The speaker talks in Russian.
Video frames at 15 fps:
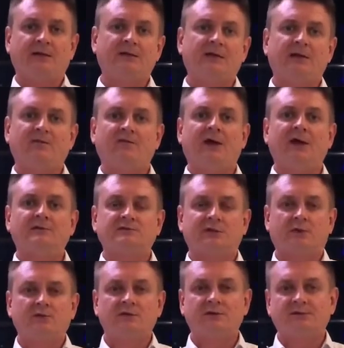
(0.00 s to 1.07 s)
Она является
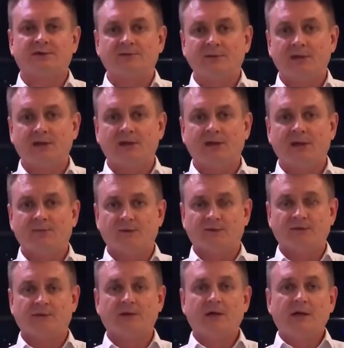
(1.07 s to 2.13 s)
аудитором Geek
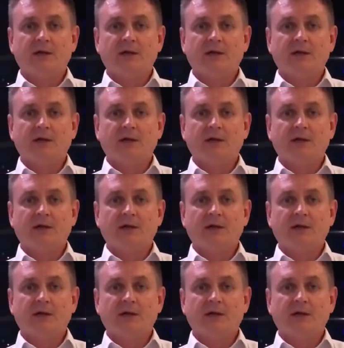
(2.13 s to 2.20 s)
Capital.